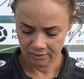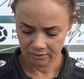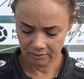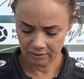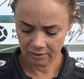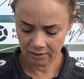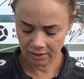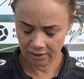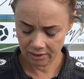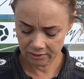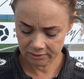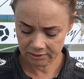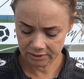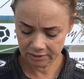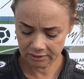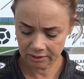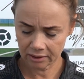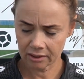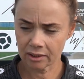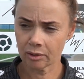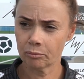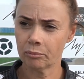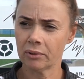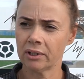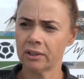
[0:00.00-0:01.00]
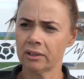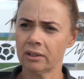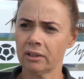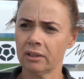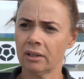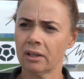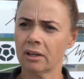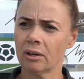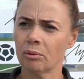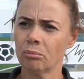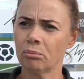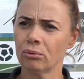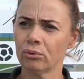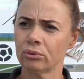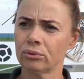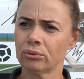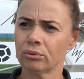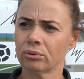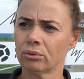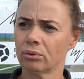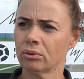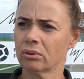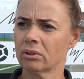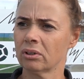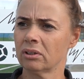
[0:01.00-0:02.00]
Да, с этой командой я
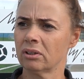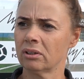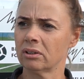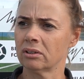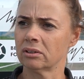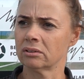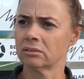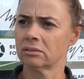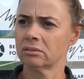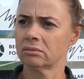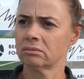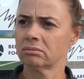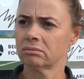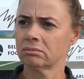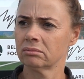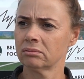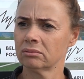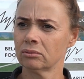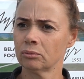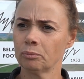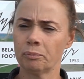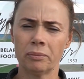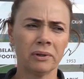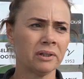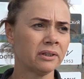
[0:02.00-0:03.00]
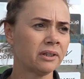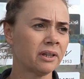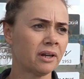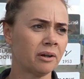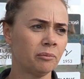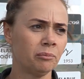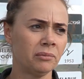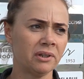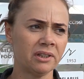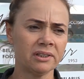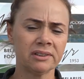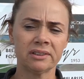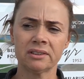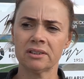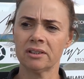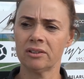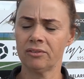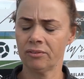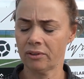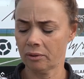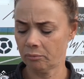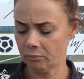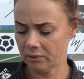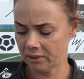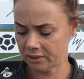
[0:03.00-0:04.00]
работаю около ну, полтора месяца,
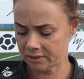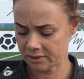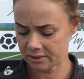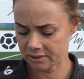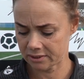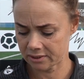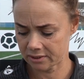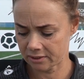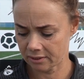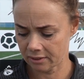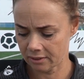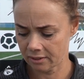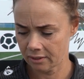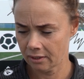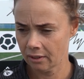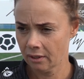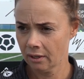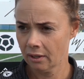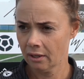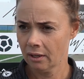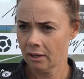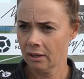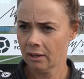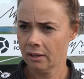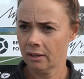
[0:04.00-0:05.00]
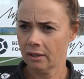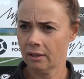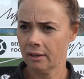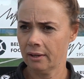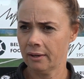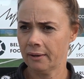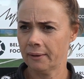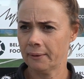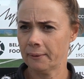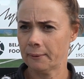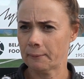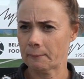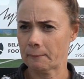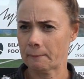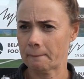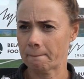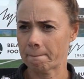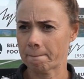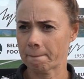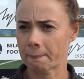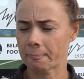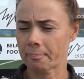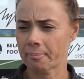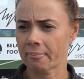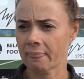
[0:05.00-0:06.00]
два месяца. Где
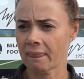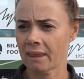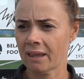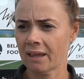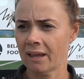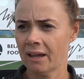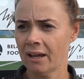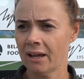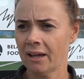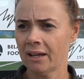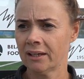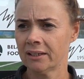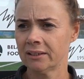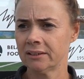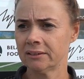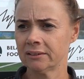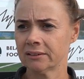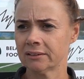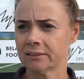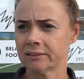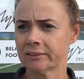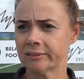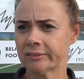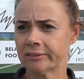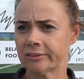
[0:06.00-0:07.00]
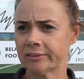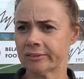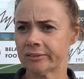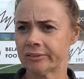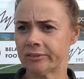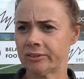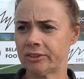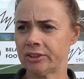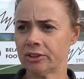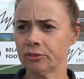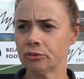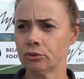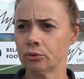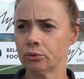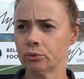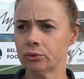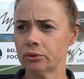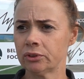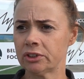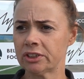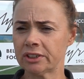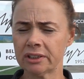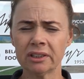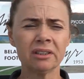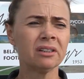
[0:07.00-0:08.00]
эм,
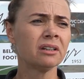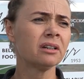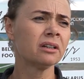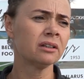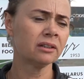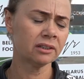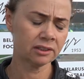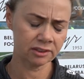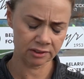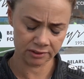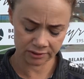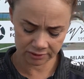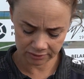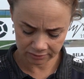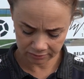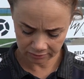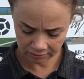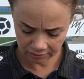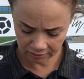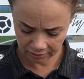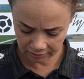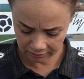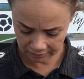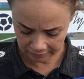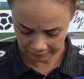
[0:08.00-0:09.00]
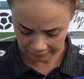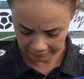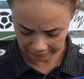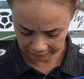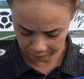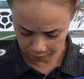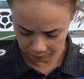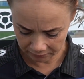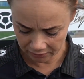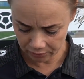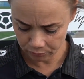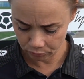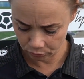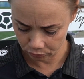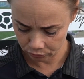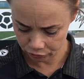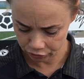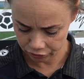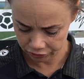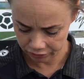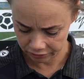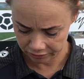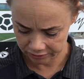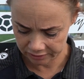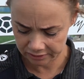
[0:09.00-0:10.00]
сыгранность, в первую
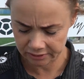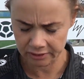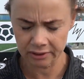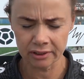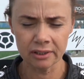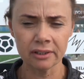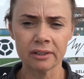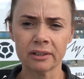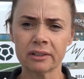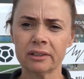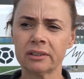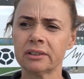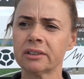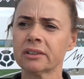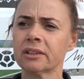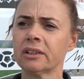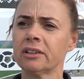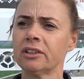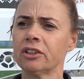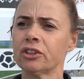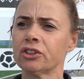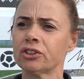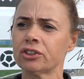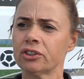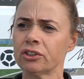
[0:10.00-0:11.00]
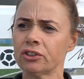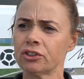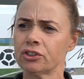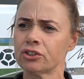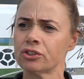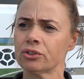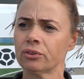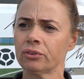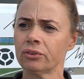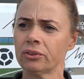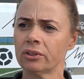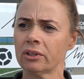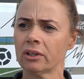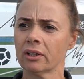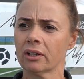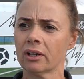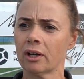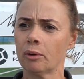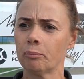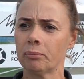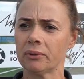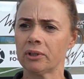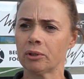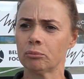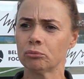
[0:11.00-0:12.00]
очередь, сыгранность, конечно, еще не
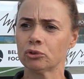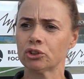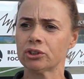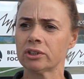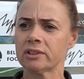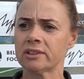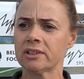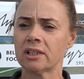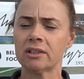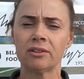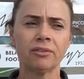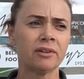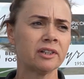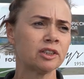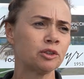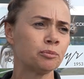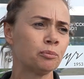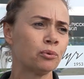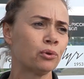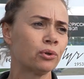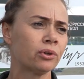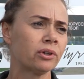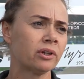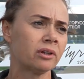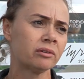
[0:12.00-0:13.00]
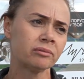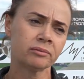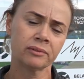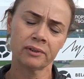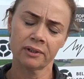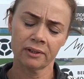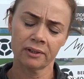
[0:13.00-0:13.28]
такая, потому что за два сбора